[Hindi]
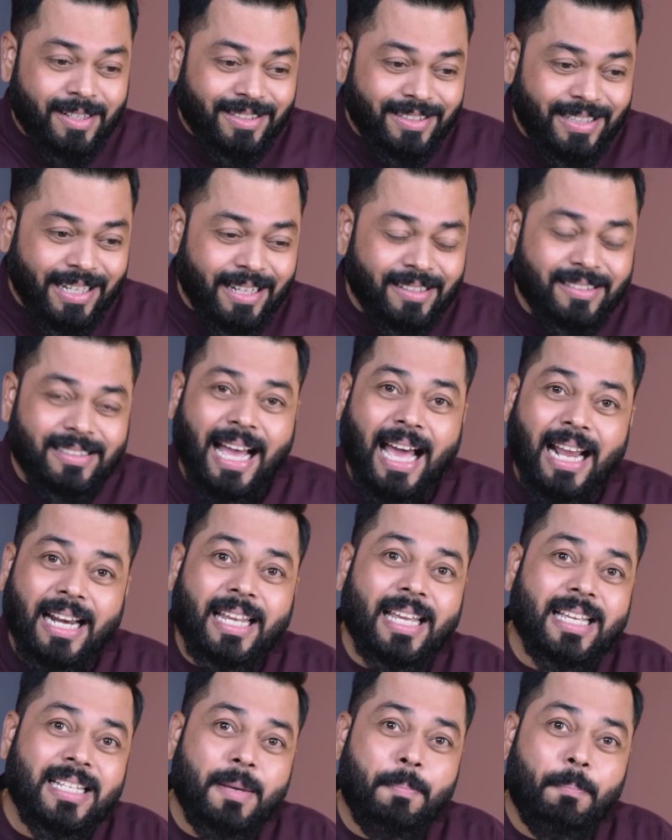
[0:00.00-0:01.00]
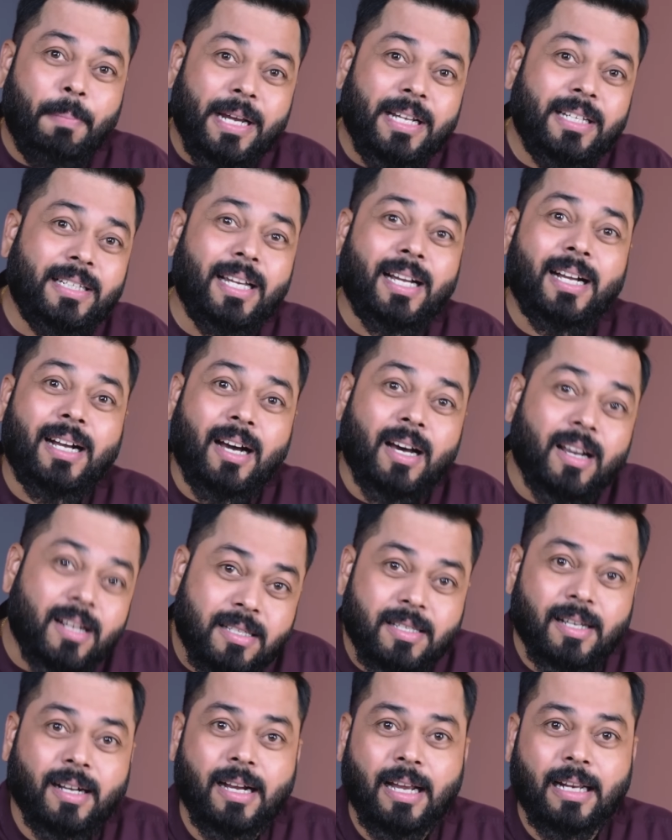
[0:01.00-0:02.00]
जे सारखे जे पैसे
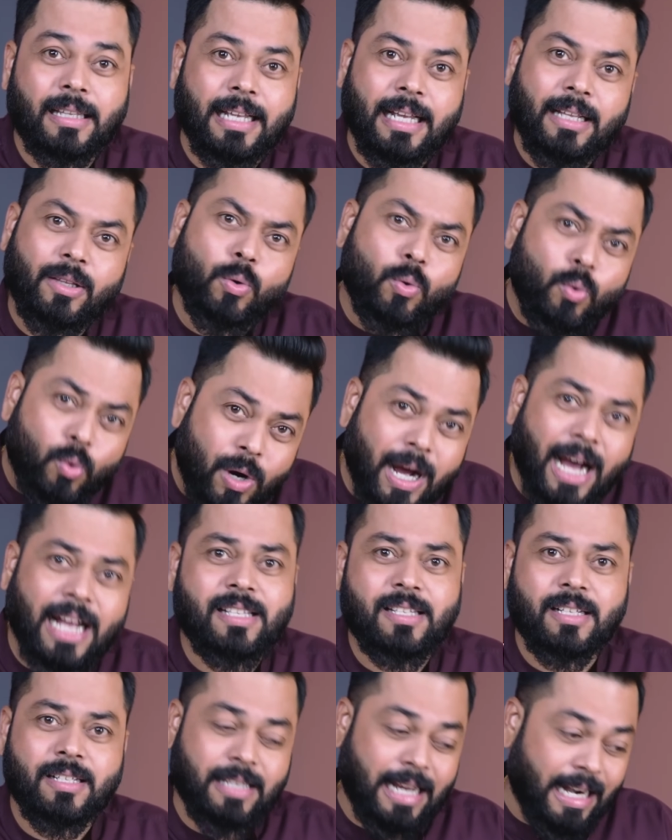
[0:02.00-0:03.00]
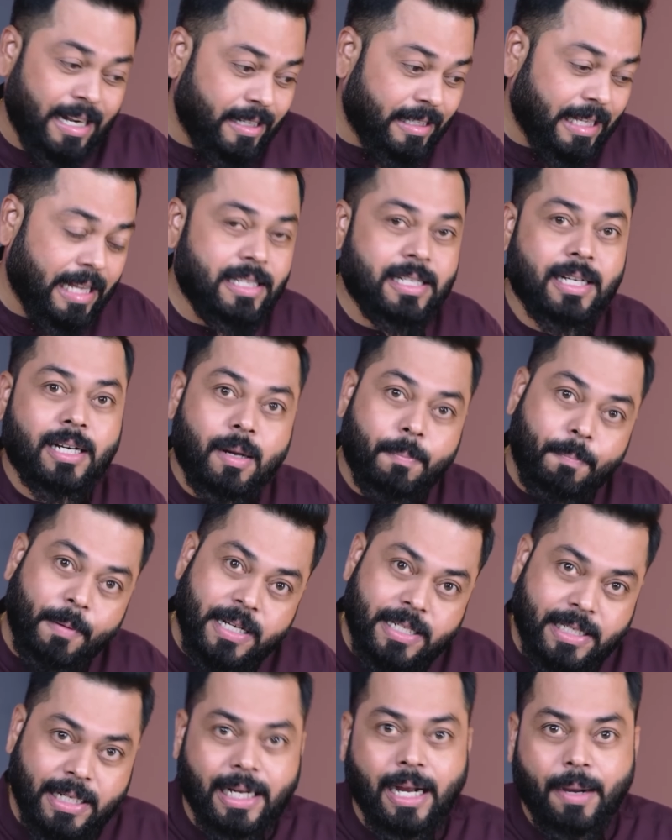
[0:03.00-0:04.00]
खर्च है उगाच आणि त्यांच्याकडे
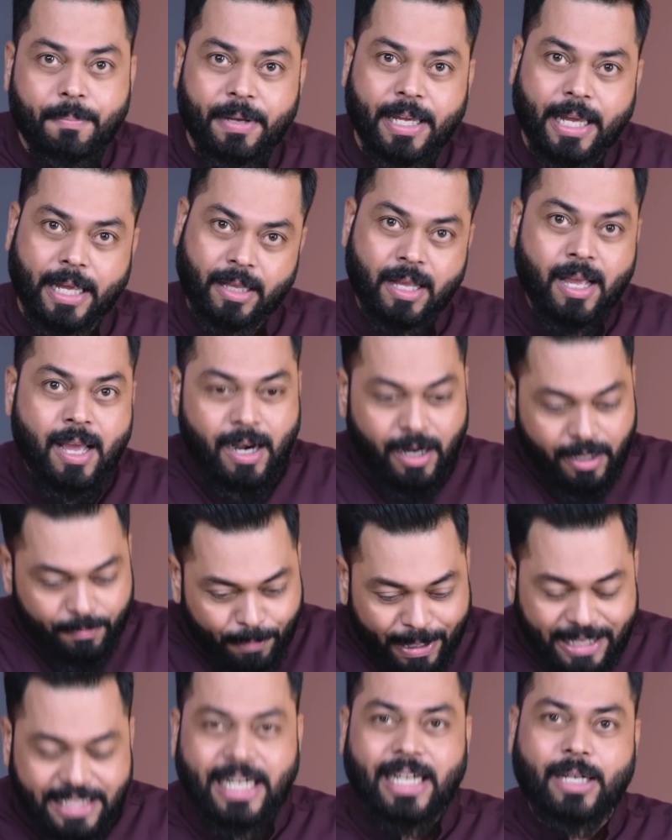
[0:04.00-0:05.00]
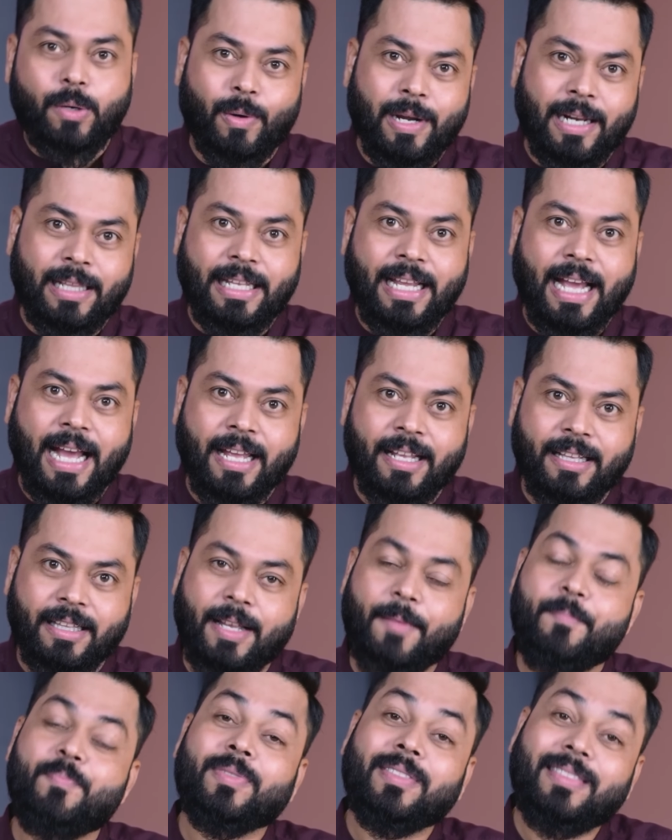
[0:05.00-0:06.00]
पैसे कमी आहेत बजेटवरती आहेत
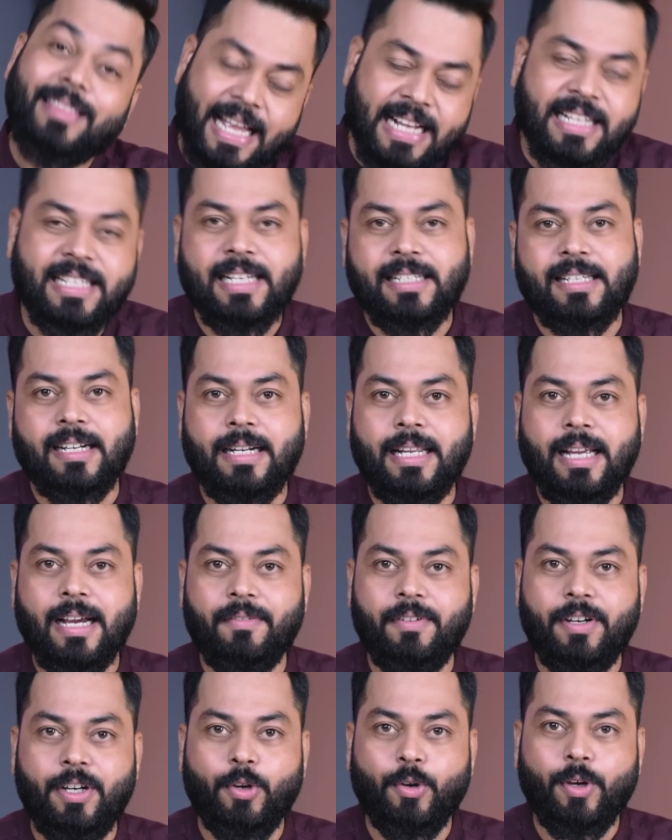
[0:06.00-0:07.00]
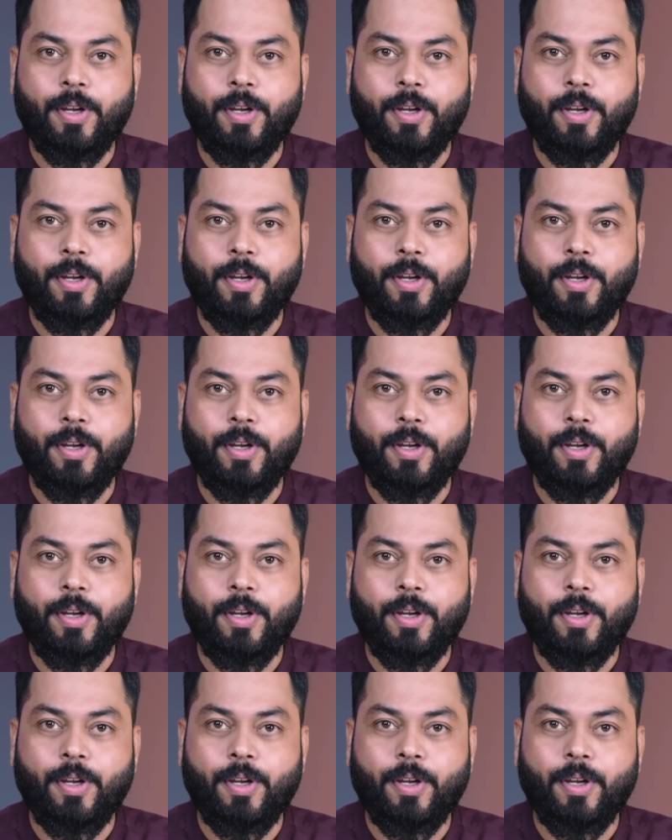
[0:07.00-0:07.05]
ते त्यांच्यासाठी हा व्हिडिओ